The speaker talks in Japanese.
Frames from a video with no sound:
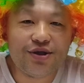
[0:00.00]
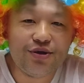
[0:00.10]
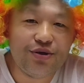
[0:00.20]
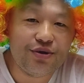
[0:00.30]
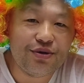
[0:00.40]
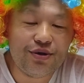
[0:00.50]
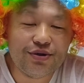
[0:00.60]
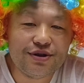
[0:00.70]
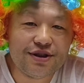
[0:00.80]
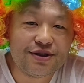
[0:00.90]
今日、
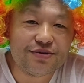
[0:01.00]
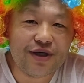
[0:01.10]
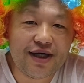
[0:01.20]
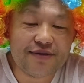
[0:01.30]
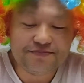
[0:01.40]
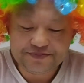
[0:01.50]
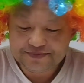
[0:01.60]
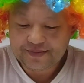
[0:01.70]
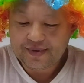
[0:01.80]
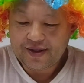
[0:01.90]
本日は、
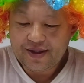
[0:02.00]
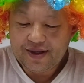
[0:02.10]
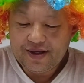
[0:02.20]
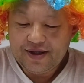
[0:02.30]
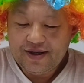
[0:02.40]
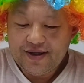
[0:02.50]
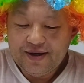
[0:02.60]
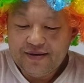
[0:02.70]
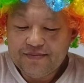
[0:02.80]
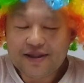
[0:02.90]

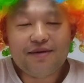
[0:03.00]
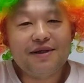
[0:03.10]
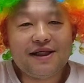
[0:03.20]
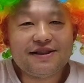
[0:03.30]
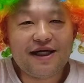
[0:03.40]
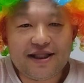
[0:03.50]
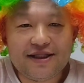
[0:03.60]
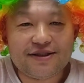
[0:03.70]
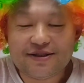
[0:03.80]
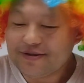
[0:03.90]
またまた
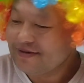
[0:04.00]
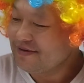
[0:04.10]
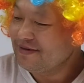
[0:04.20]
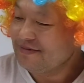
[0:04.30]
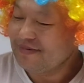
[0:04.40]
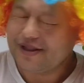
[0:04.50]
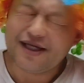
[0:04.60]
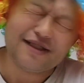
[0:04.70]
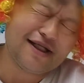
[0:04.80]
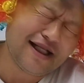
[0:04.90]
ジャニーズ。まあ、なん
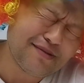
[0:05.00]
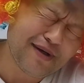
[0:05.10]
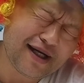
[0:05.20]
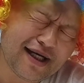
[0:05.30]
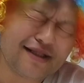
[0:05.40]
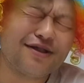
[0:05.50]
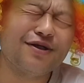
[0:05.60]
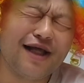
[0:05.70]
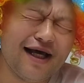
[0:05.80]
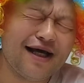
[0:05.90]
かジャニーズばっかりやって
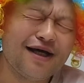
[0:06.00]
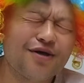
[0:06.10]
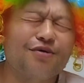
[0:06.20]
るね。